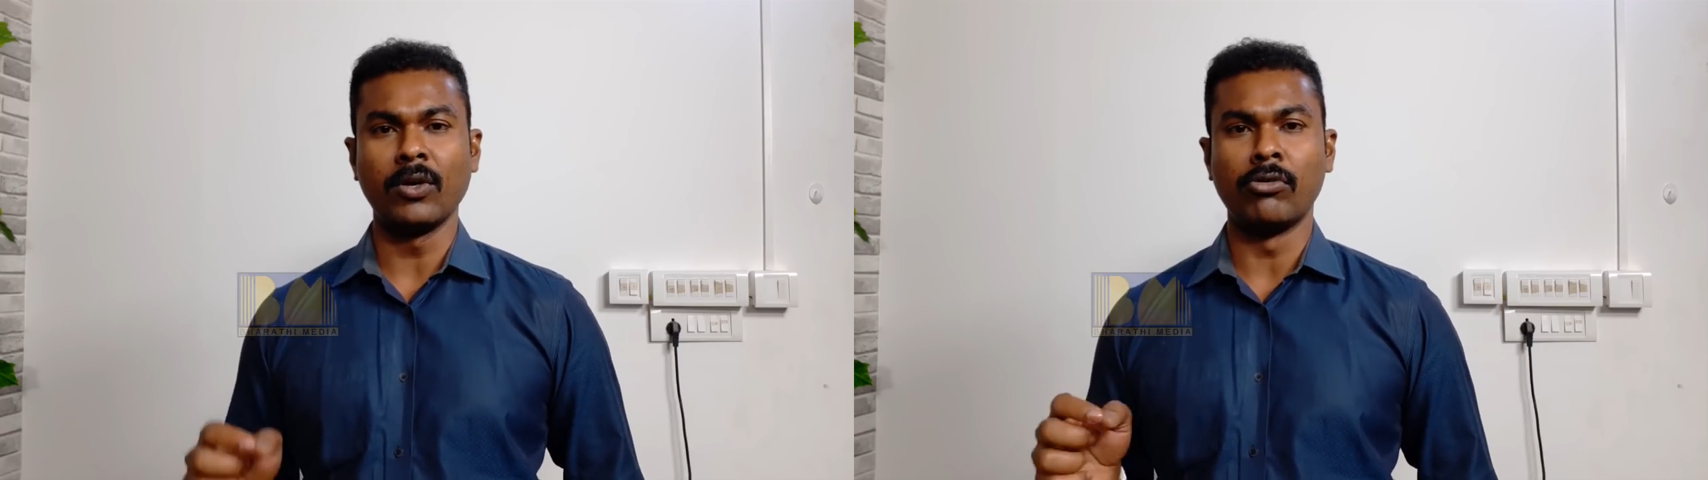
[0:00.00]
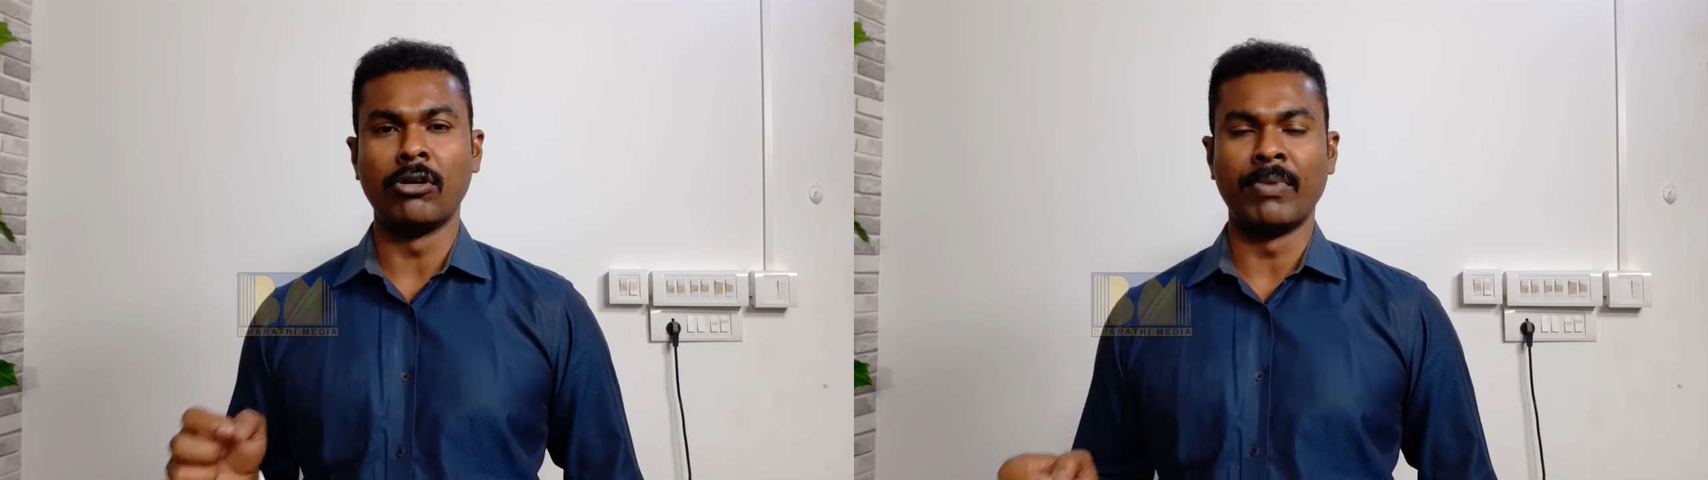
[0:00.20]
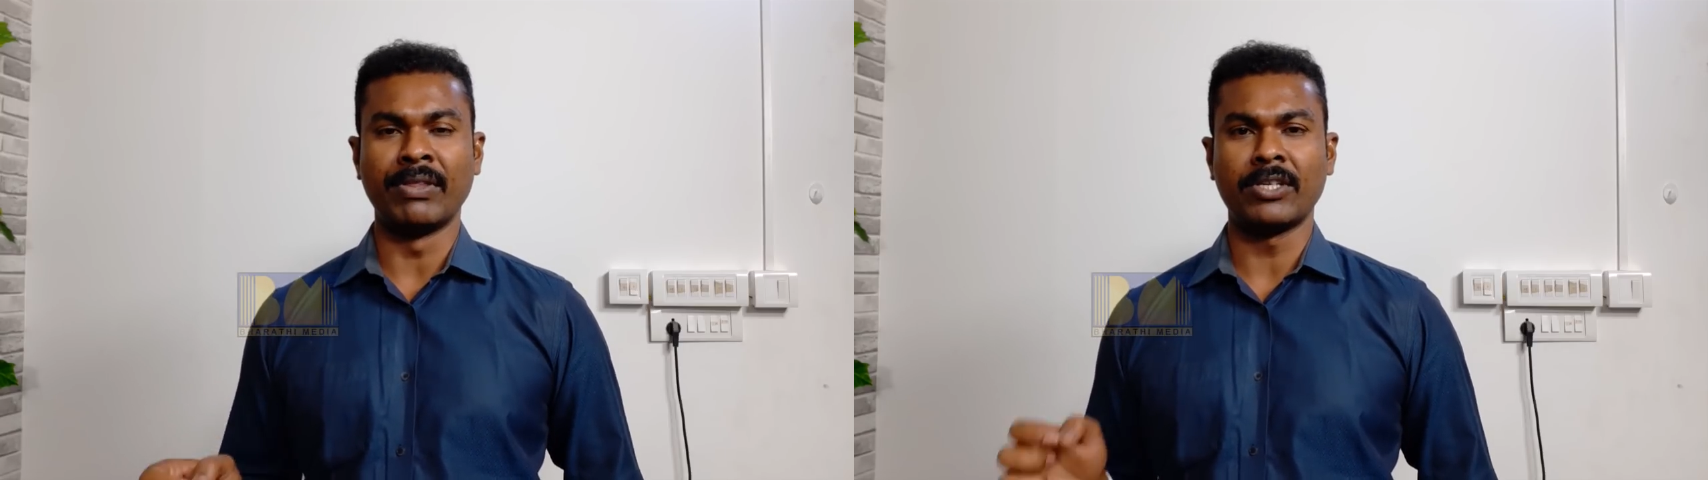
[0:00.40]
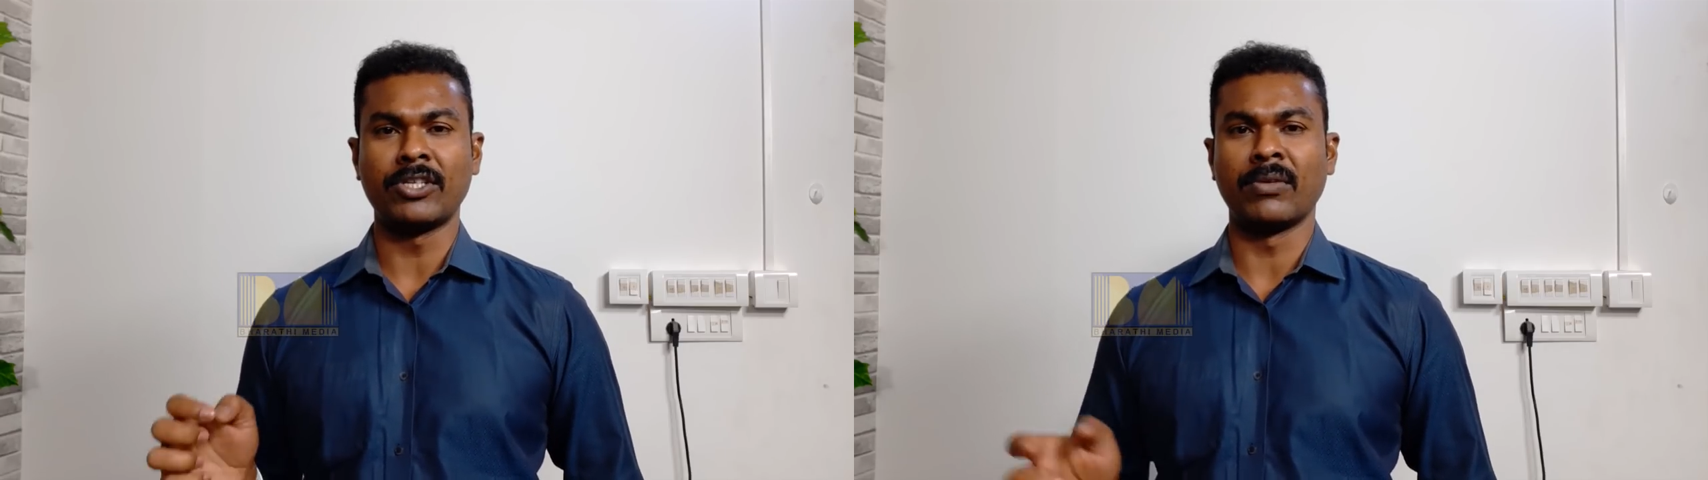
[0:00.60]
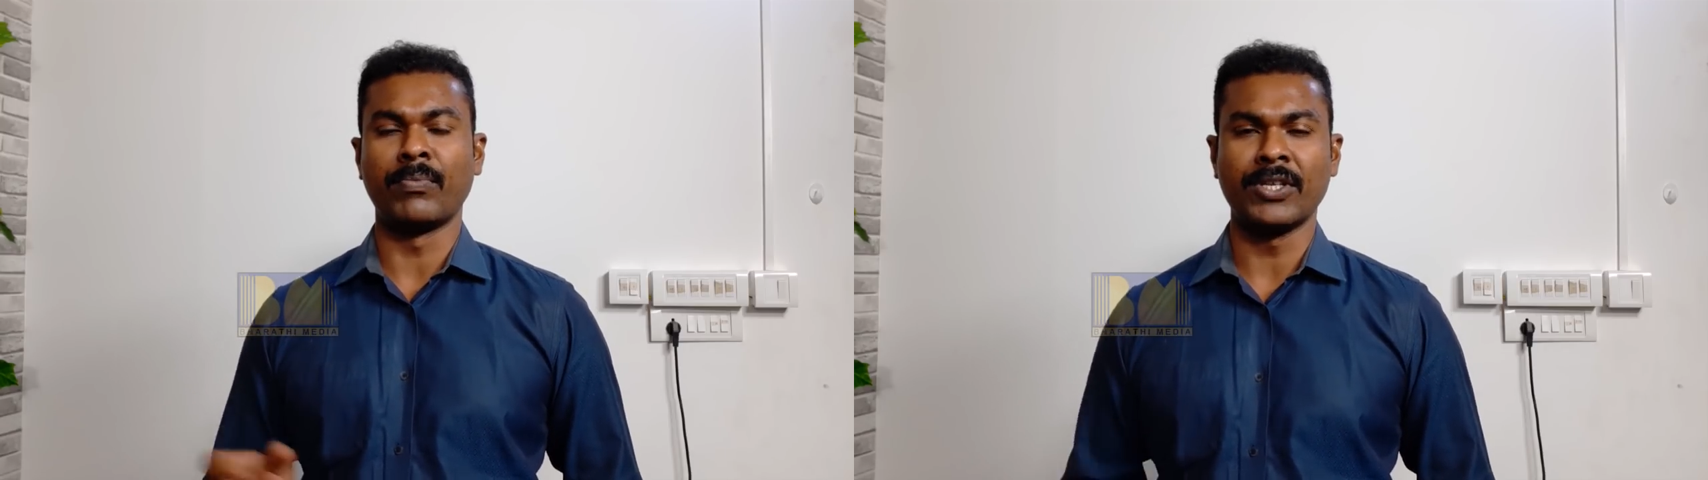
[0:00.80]
హోంమంత్రి
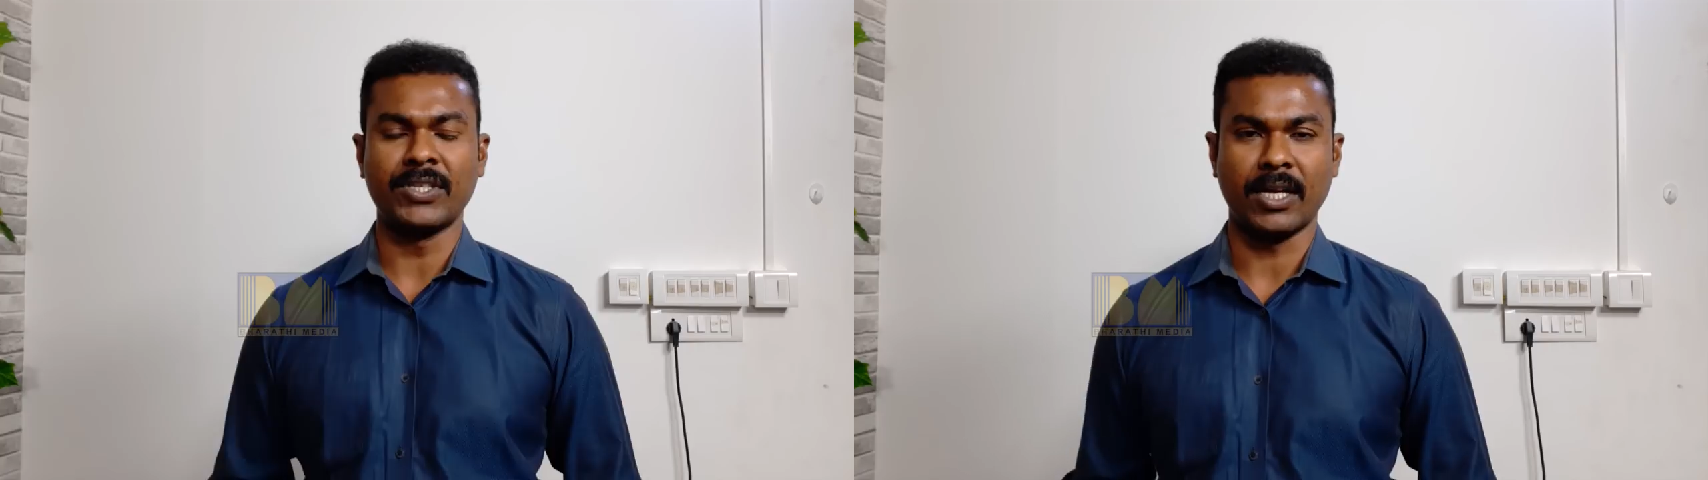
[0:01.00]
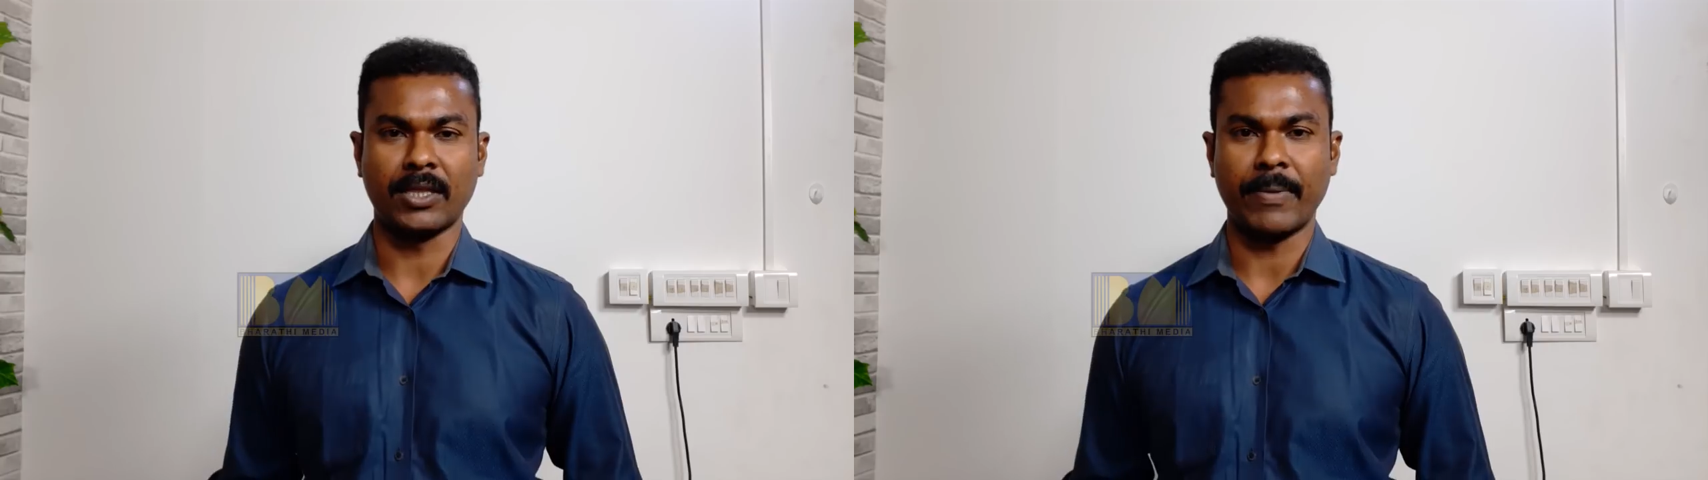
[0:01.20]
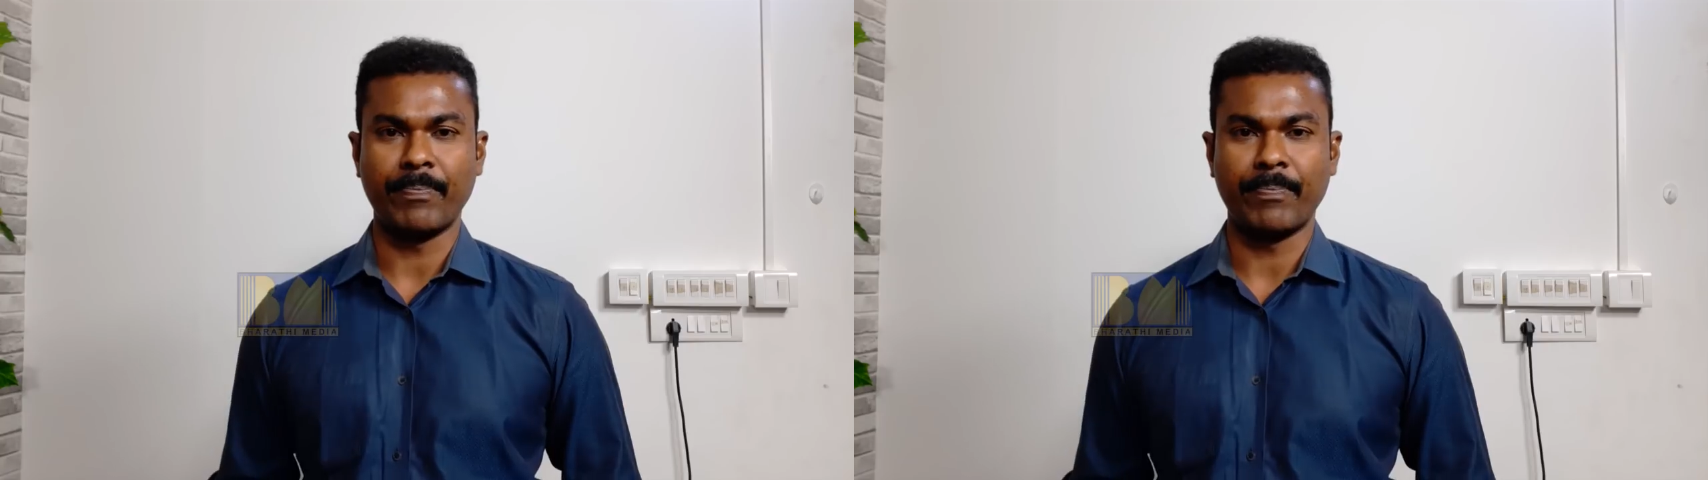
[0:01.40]
చిదంబరం చేత